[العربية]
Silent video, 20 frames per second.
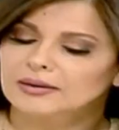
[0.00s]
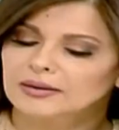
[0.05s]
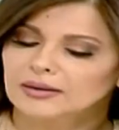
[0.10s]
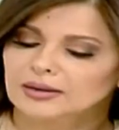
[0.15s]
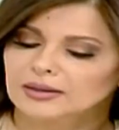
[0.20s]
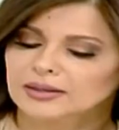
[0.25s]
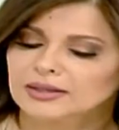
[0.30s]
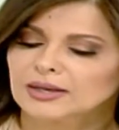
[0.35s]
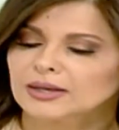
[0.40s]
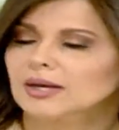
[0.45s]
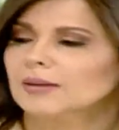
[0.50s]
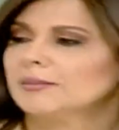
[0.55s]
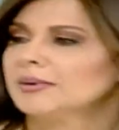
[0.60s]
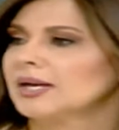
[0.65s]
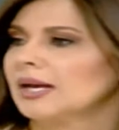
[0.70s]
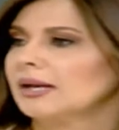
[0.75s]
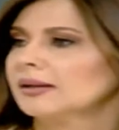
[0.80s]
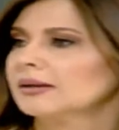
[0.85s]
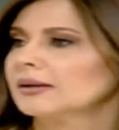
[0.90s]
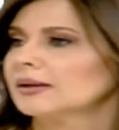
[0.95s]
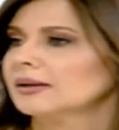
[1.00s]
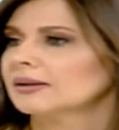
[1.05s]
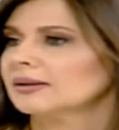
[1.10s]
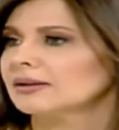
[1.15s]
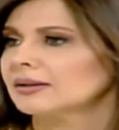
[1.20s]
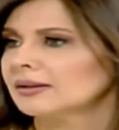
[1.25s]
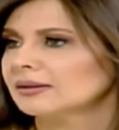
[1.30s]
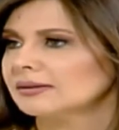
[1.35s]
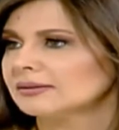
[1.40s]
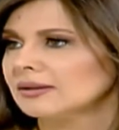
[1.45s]
حكينا كمان عن
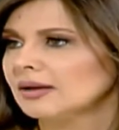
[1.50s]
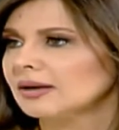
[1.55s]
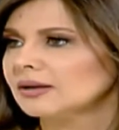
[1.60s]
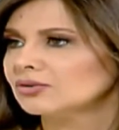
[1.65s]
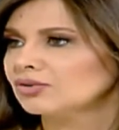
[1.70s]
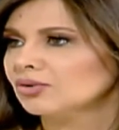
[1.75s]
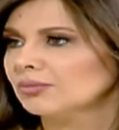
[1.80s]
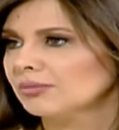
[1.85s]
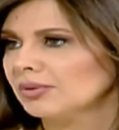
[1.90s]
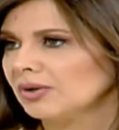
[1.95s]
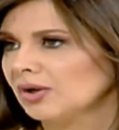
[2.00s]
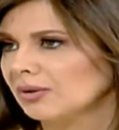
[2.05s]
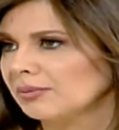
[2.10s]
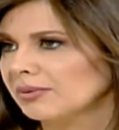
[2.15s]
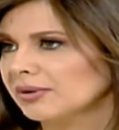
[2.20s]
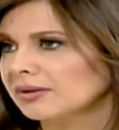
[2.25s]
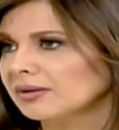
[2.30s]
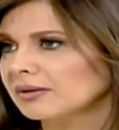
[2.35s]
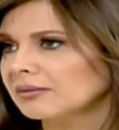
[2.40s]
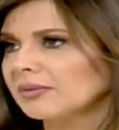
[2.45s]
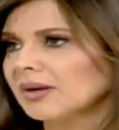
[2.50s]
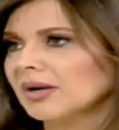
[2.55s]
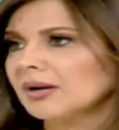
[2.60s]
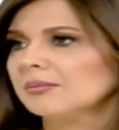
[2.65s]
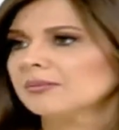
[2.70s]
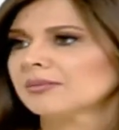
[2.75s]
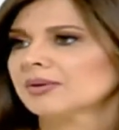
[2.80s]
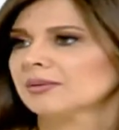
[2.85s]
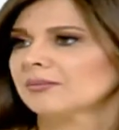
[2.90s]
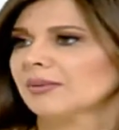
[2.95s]
آه، تقدم بالعمر
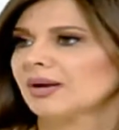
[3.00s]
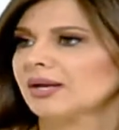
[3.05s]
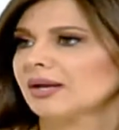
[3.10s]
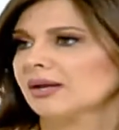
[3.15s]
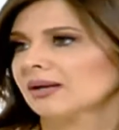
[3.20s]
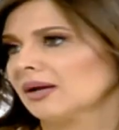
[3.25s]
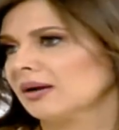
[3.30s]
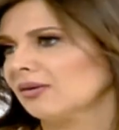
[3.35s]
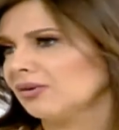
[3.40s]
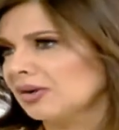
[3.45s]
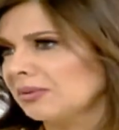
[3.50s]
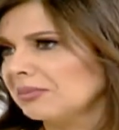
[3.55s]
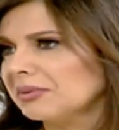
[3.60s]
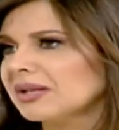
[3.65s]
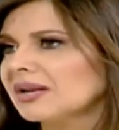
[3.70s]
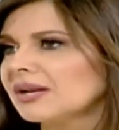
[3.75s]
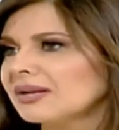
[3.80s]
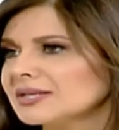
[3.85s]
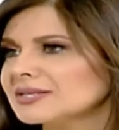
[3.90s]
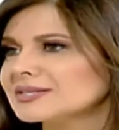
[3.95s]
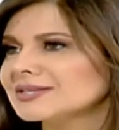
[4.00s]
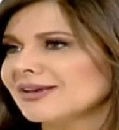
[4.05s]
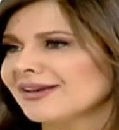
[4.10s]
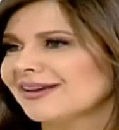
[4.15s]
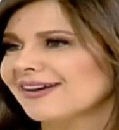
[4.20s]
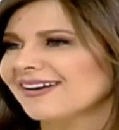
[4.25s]
بعمر معين هون يمكن النساء